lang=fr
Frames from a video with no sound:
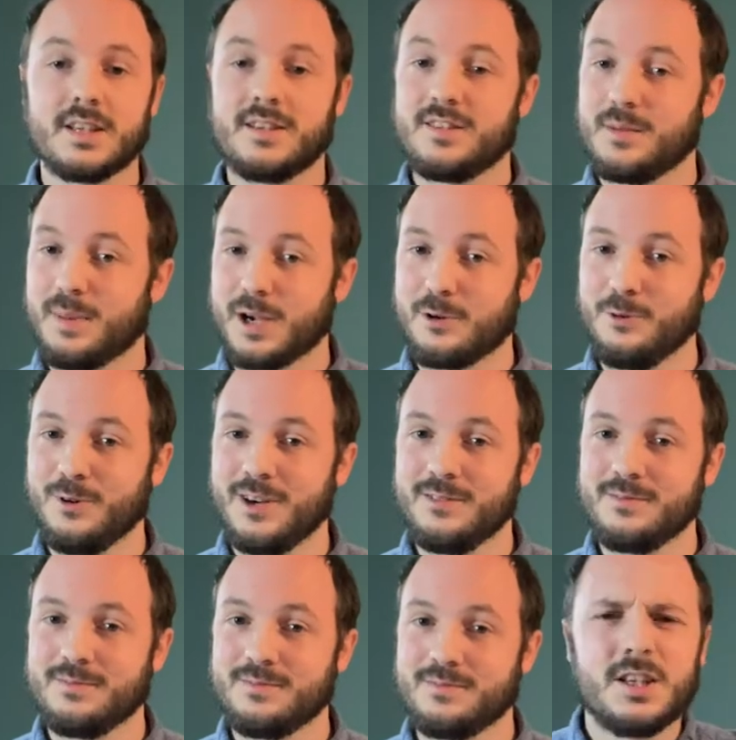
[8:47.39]
C'est pas con, hein
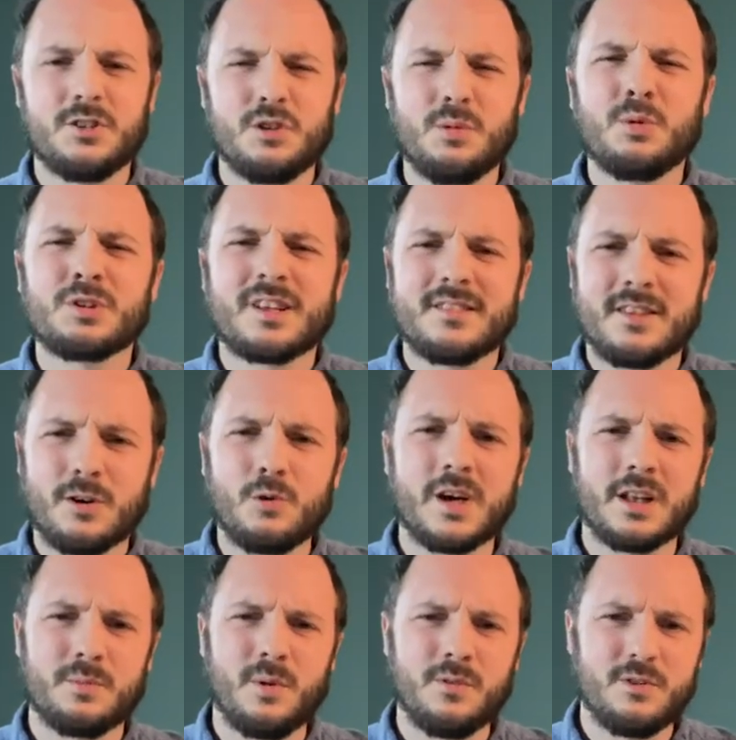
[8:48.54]
Je vais vous montrer ça
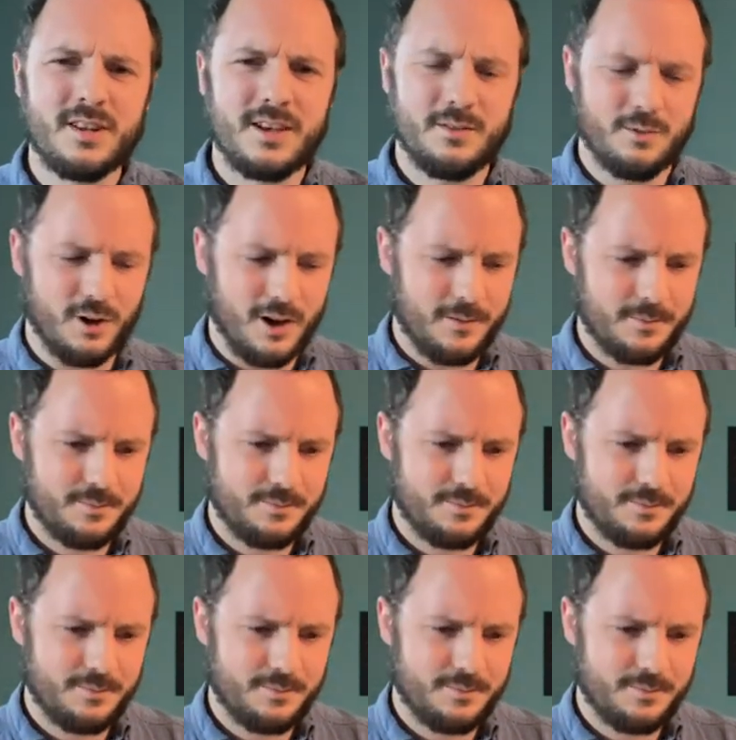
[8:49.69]
concrètement, vous allez voir.